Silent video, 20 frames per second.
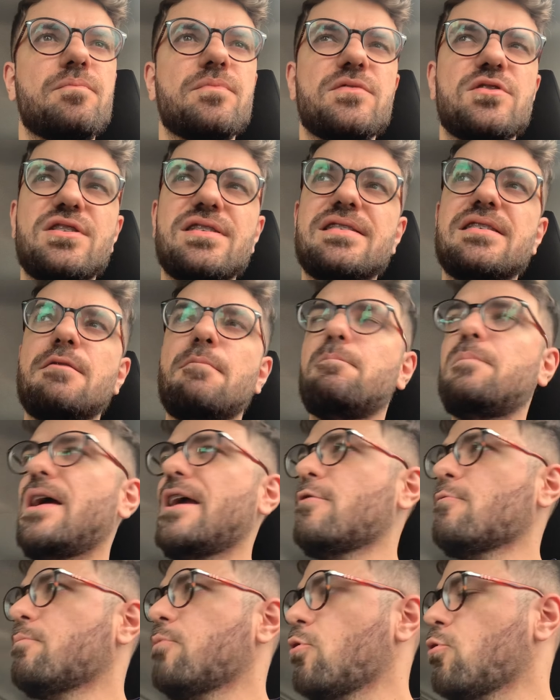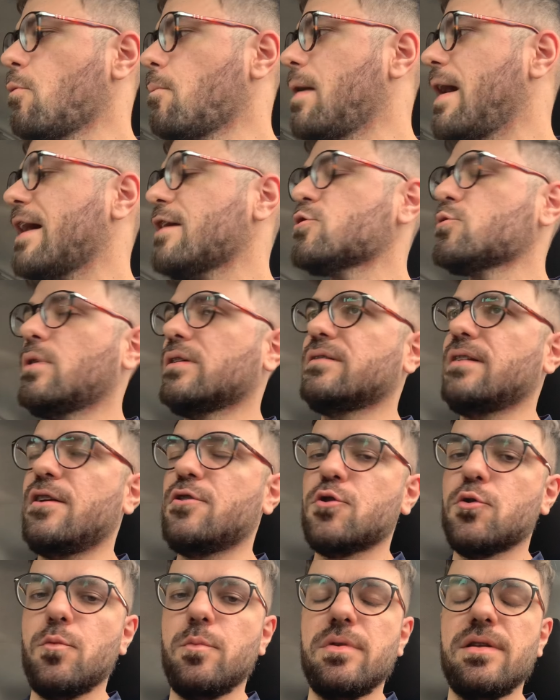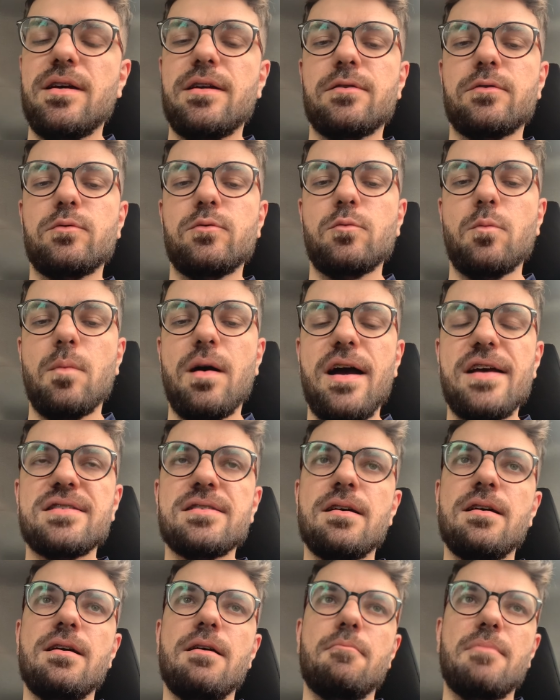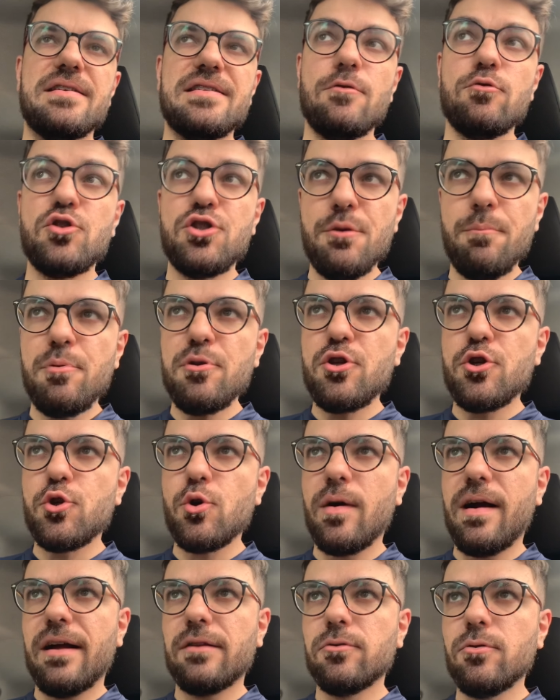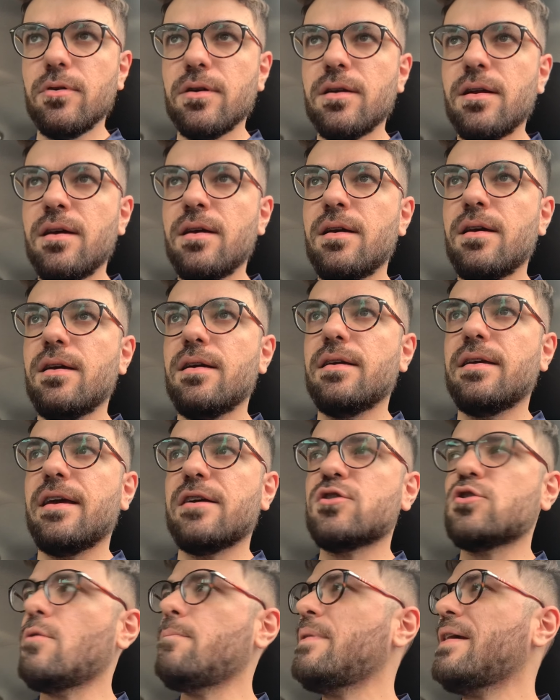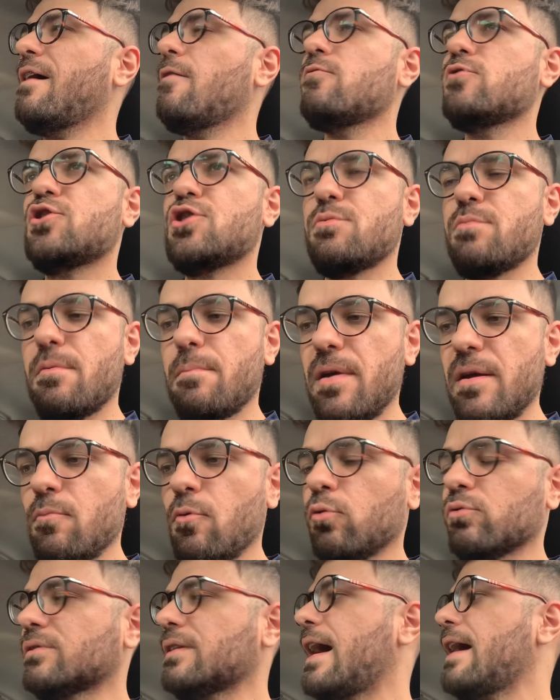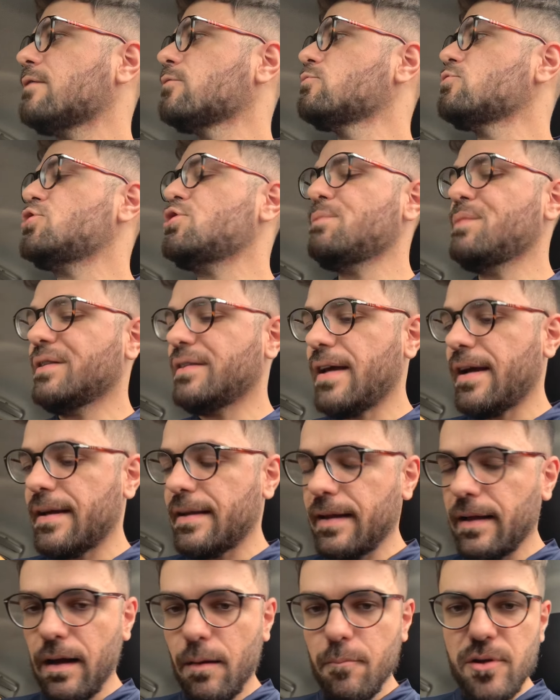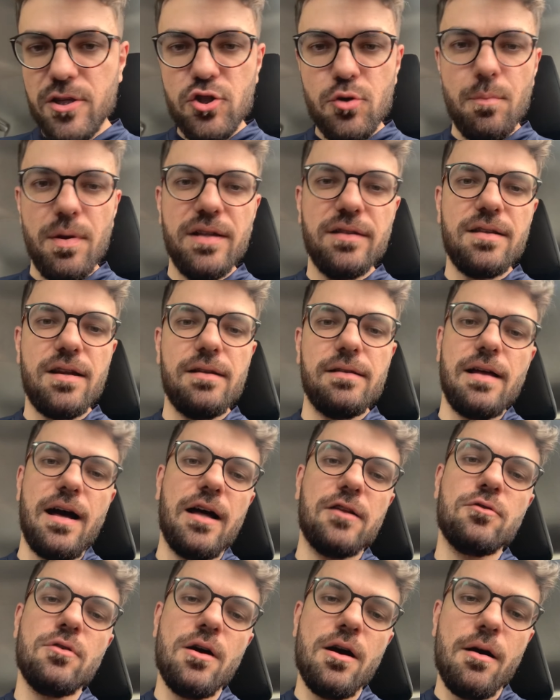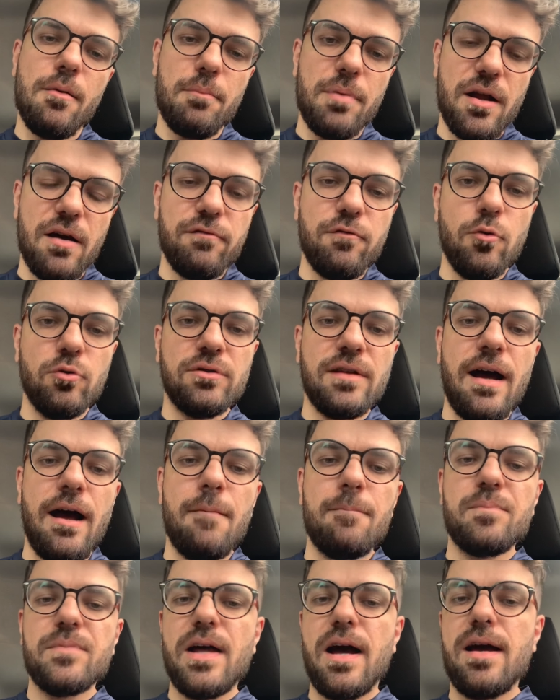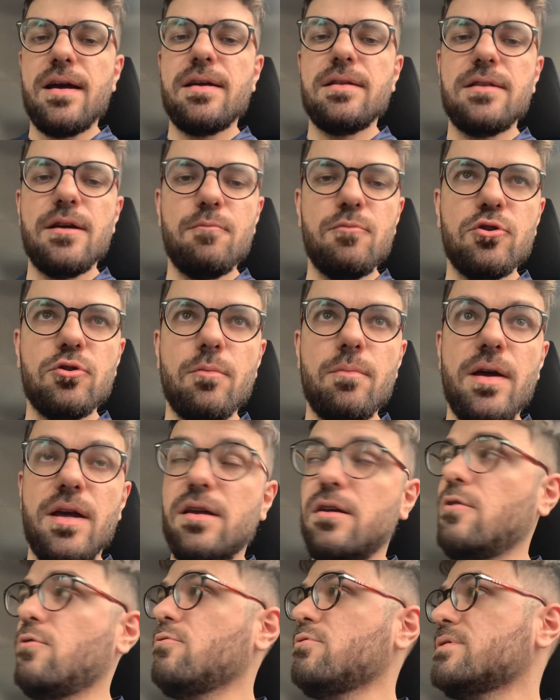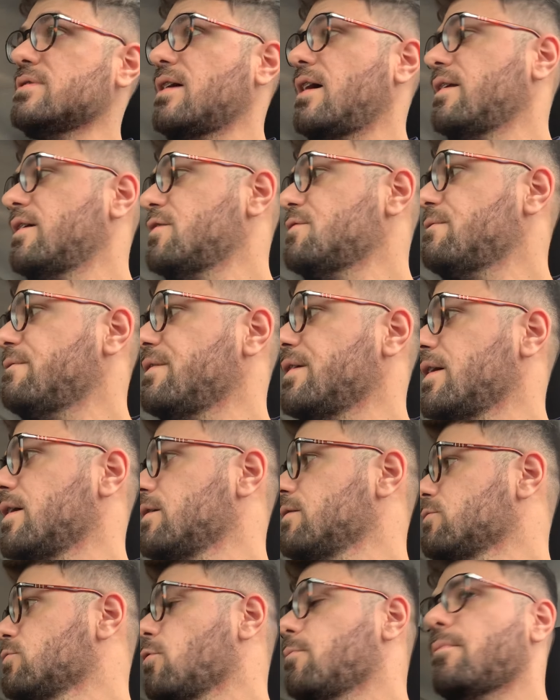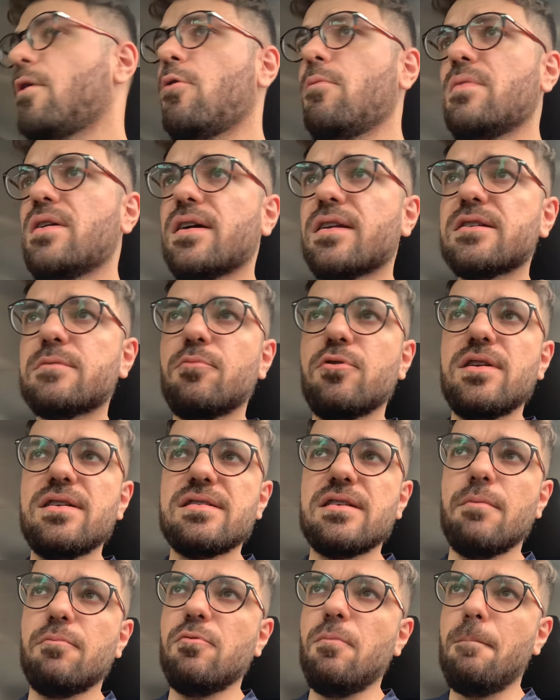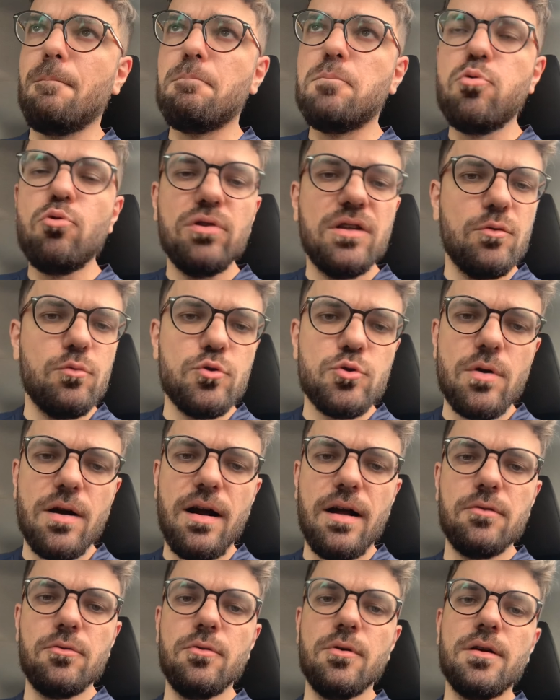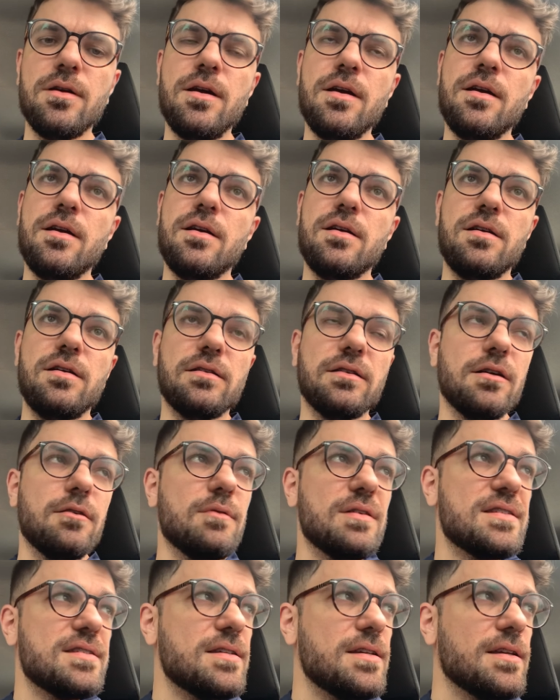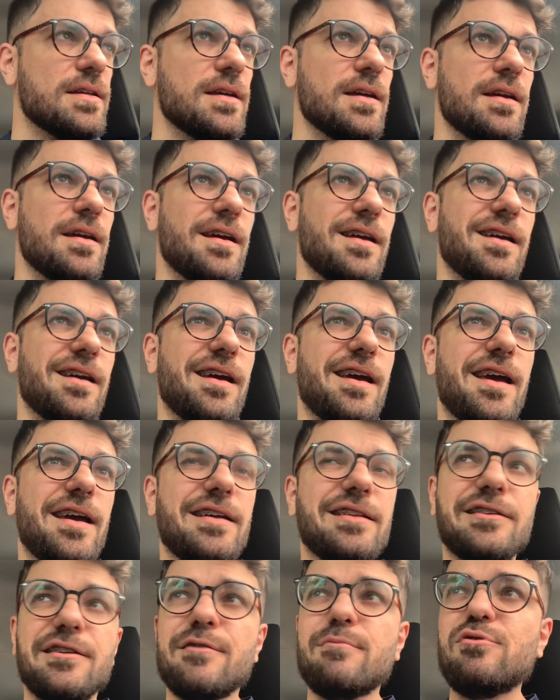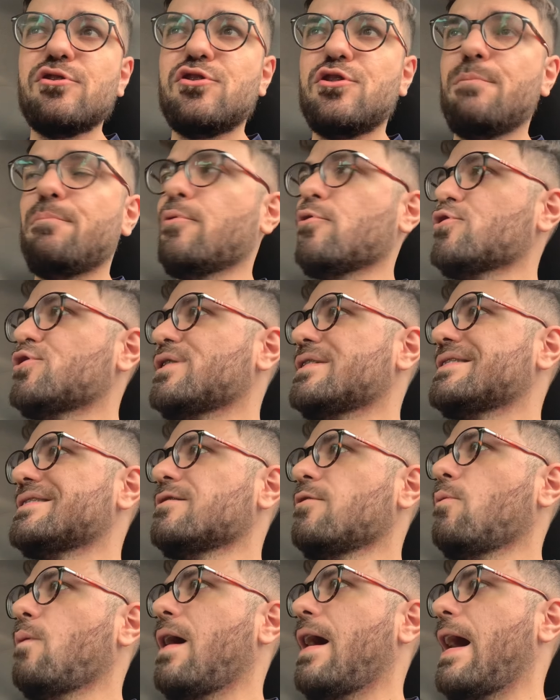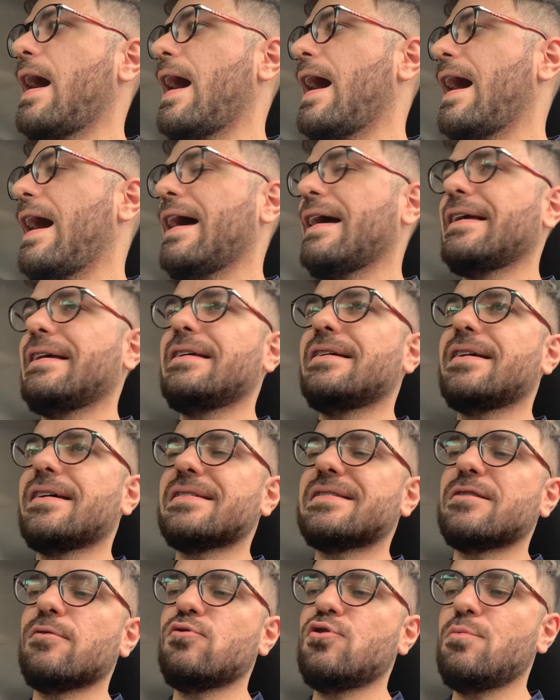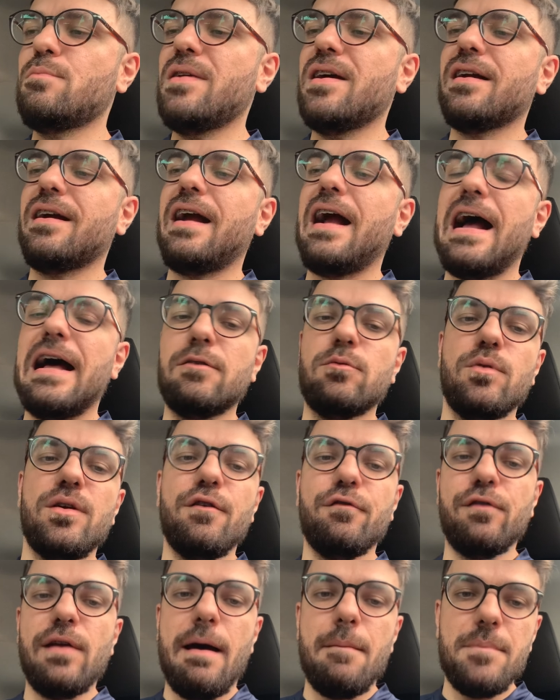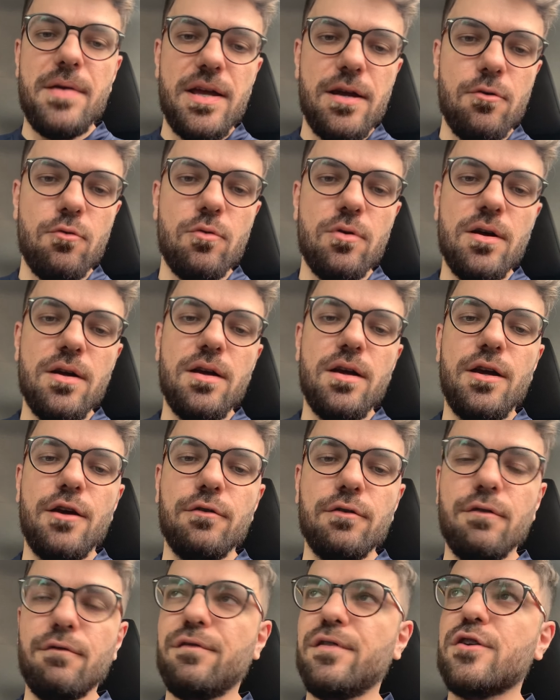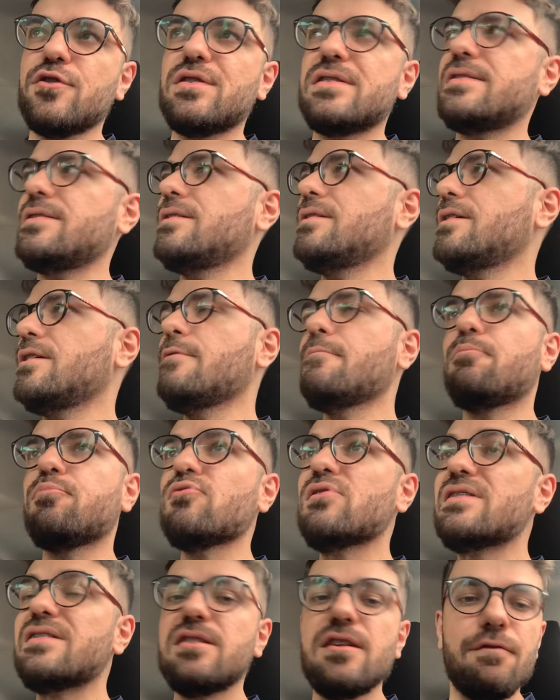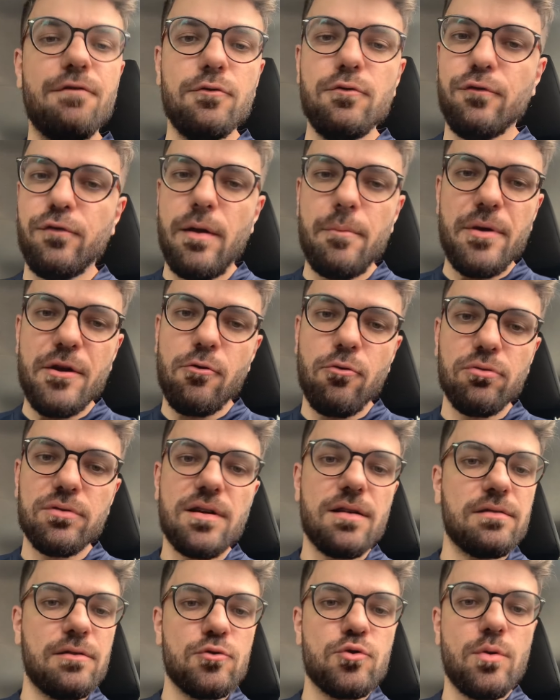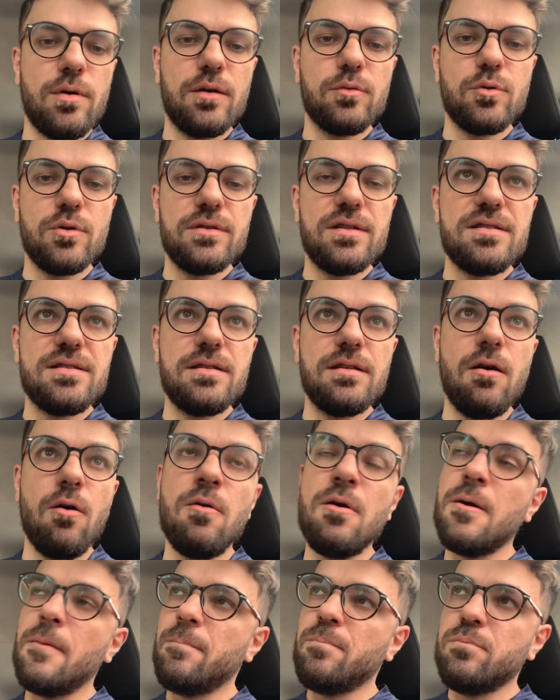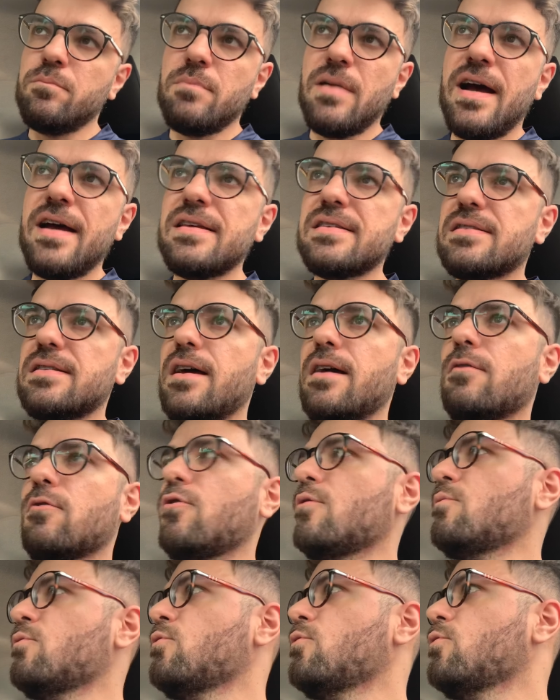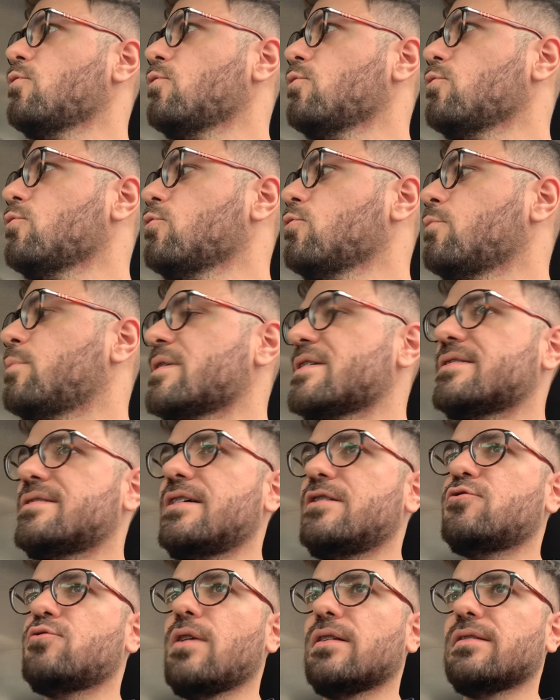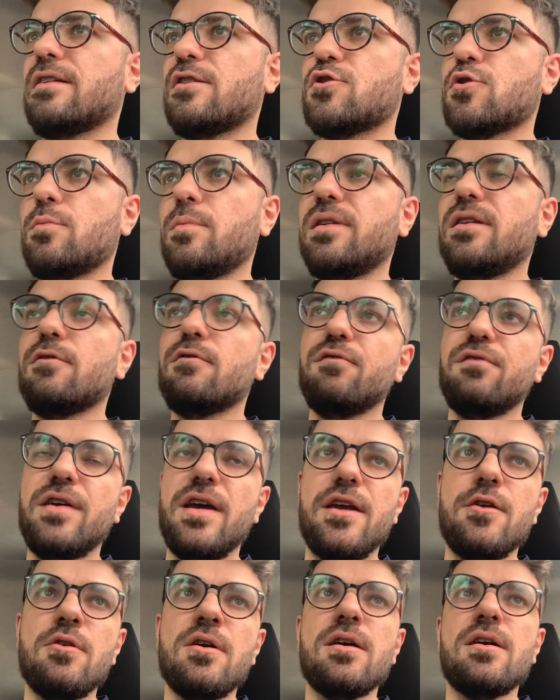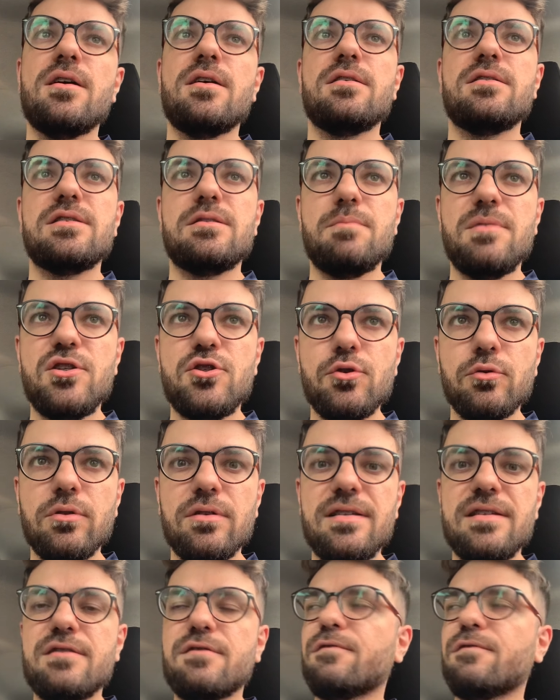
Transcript: desempenho um pouco baixo no Atlético Mineiro e tudo mais, mas é o tipo de jogador que é só pegar um time bem montado, um time tecnicamente bem treinado para voltar a render muito bem. Eu gostaria de ver ele no Palmeiras, por exemplo, um puta de um jogador. Então, assim, é, em termos de projeção a, a, em questão de mercado e Flamengo, eu não vejo, assim, impossível do Flamengo contratar um jogador desse, não. Mas, né, como o presidente do Atlético Mineiro veio, desmentiu toda essa